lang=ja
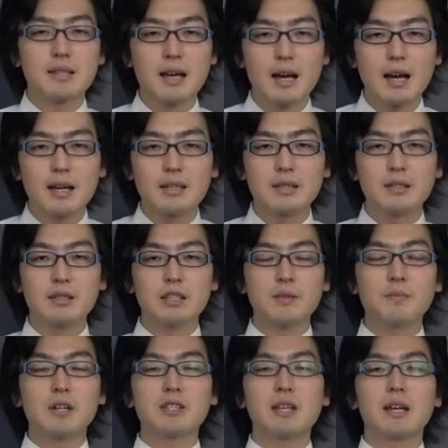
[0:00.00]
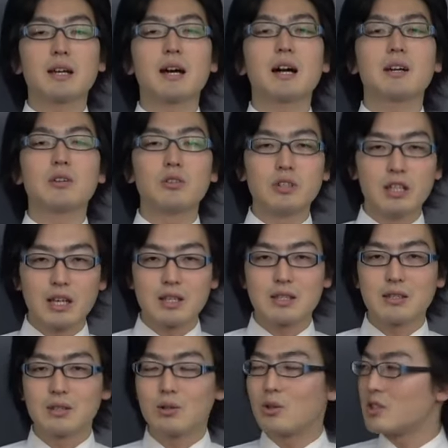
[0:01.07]
さあ、続きまして括弧にで
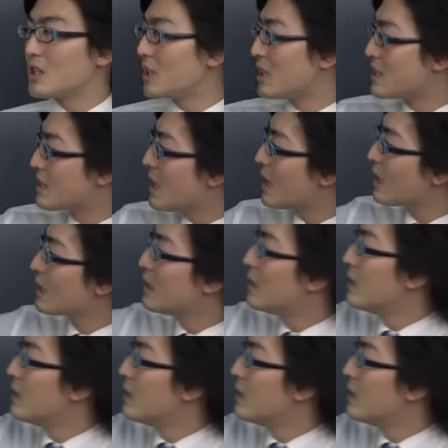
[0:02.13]
す。こちらですね。